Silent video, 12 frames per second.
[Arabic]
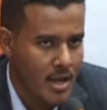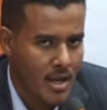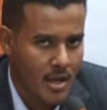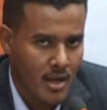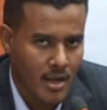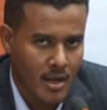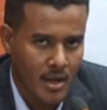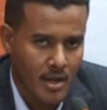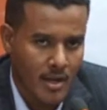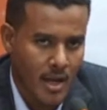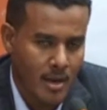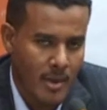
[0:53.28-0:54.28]

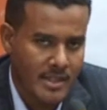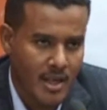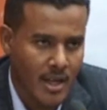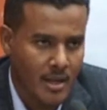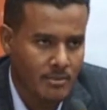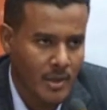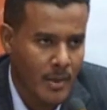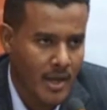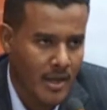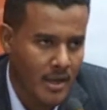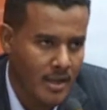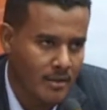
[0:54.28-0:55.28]
آه، انا ما عايز اتكلم طبعا
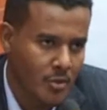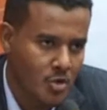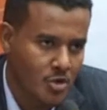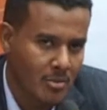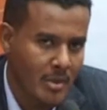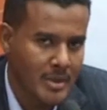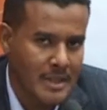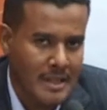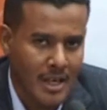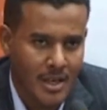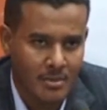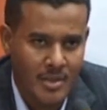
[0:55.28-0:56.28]
انا هنا في المشروع ما اقدر
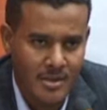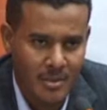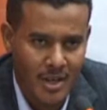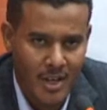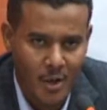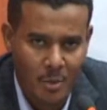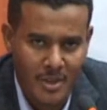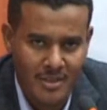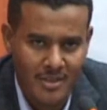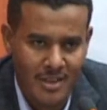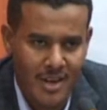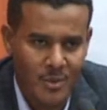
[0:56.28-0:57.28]
اتكلم باسم الهيئه القوميه
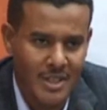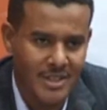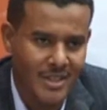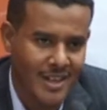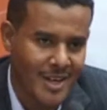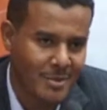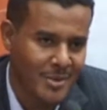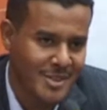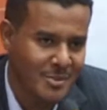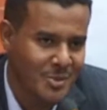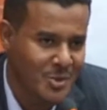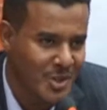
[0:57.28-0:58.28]
للاتصالات ولا اقدر اتكلم
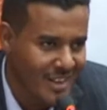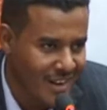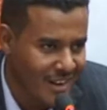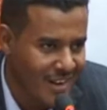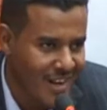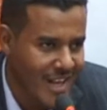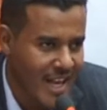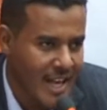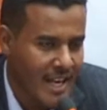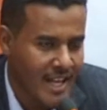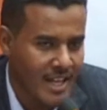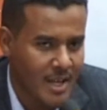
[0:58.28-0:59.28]
باسم سوداتيل
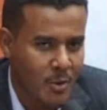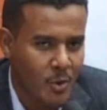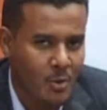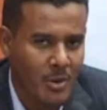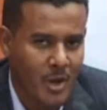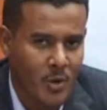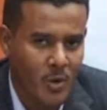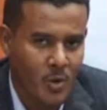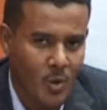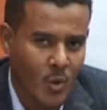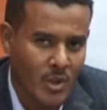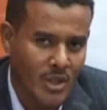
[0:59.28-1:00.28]
لكن انا بقول بانه
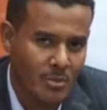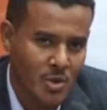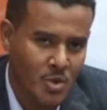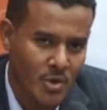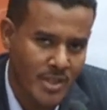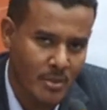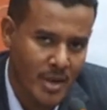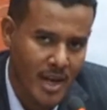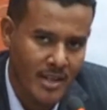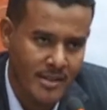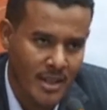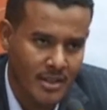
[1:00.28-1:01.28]
قوه المشروع زي ما
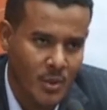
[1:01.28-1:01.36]
قال سعاده